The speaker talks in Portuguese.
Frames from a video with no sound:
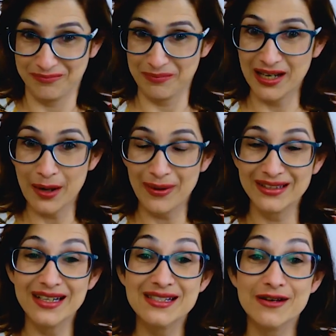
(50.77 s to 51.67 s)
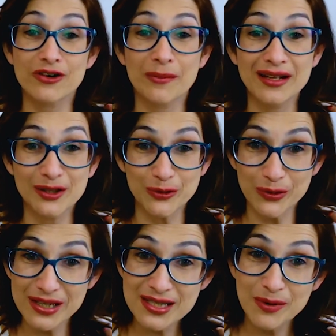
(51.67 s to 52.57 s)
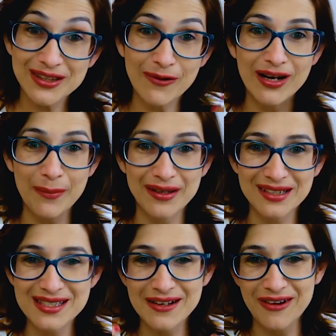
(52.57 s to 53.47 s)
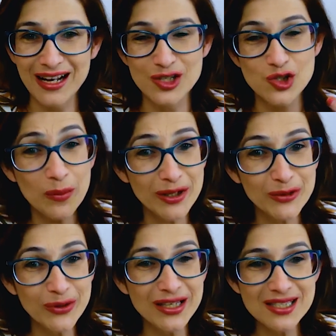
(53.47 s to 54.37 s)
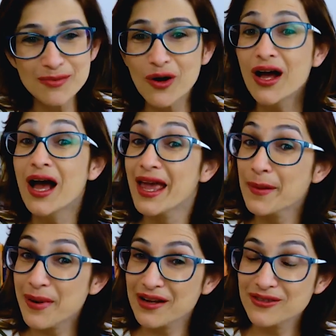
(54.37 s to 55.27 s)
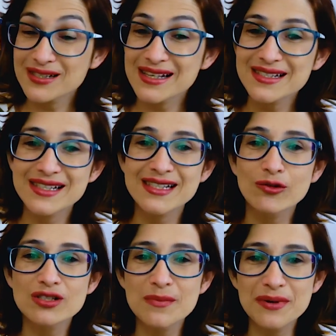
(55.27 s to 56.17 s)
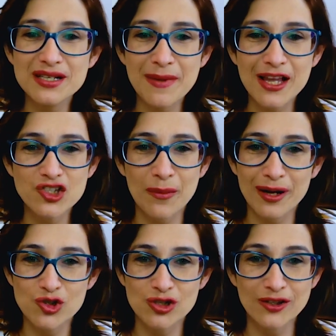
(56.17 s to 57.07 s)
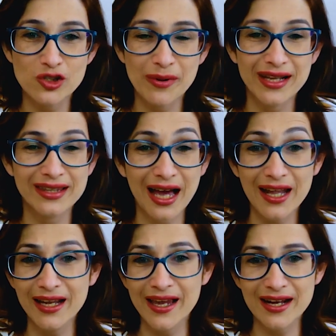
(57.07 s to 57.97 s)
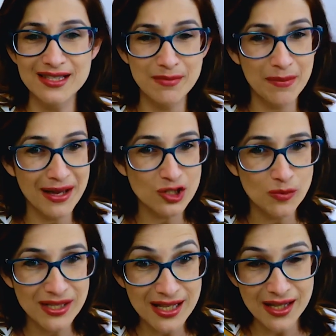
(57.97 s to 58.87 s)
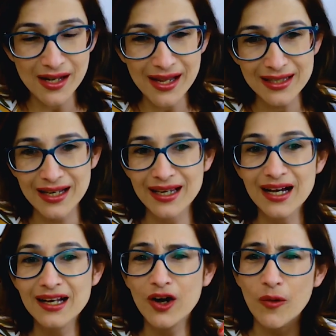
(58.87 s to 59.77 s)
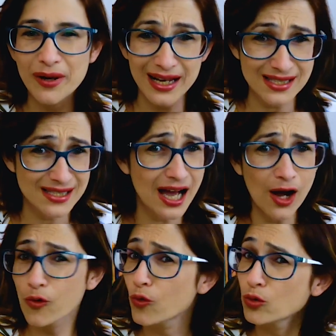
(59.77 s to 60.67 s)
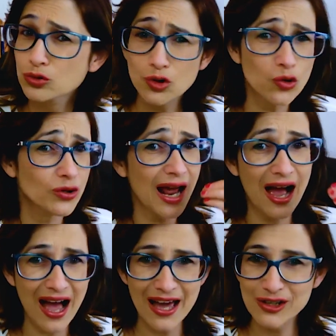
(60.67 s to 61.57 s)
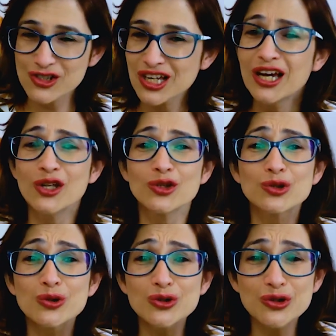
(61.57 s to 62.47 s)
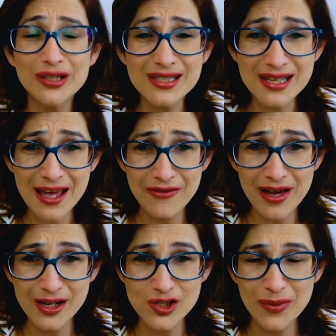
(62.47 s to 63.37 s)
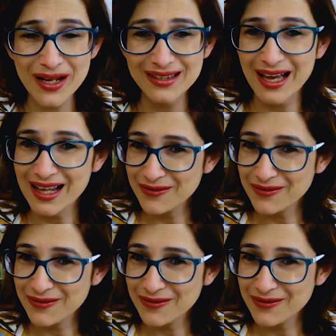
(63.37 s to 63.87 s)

Ana Patrícia é formada em turismo, então Ana Patrícia fala sobre turismo. E para vocês que são simplesmente apaixonados pela Itália, que querem saber mais sobre cidadania italiana, comunicação, cultura, arte, tudo que se refere sobre a Itália